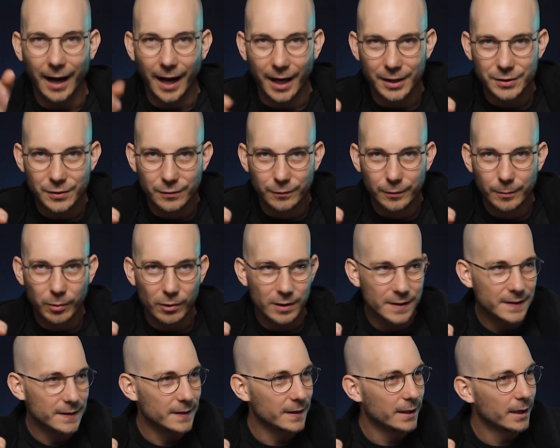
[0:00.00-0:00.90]
As-tu
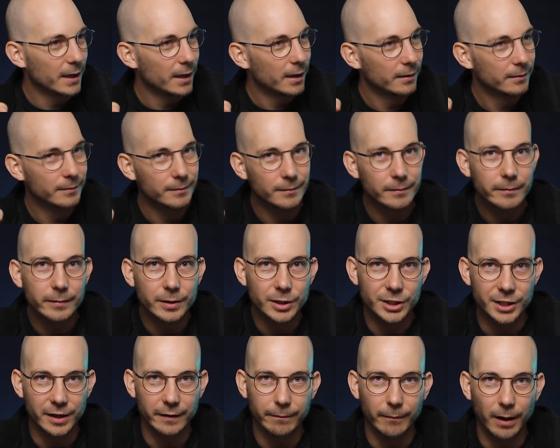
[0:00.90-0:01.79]
vu.ca,
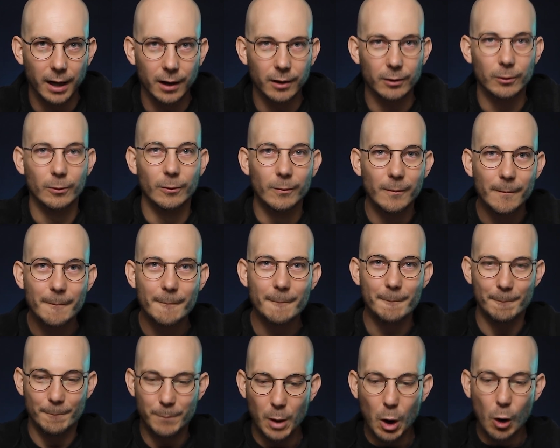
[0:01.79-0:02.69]
Jeff Malo.
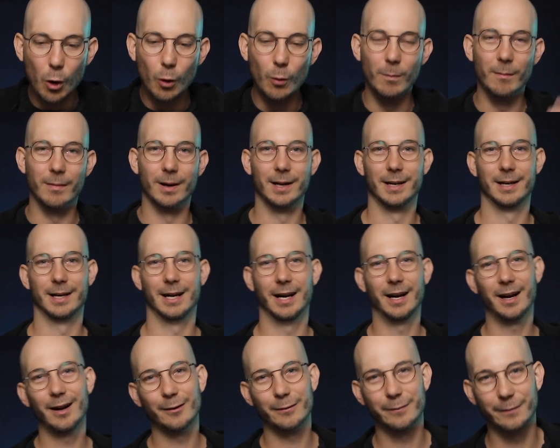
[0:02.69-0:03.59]
Boom!
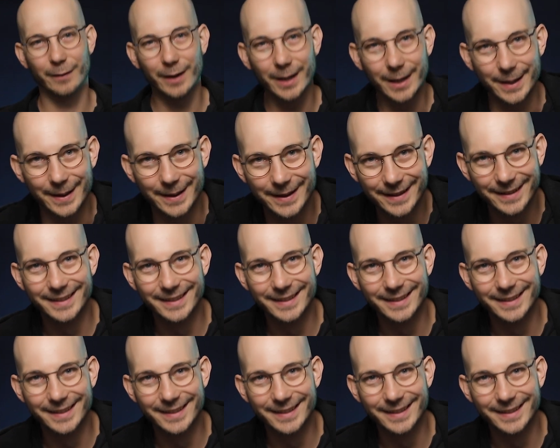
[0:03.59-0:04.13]
Enfin!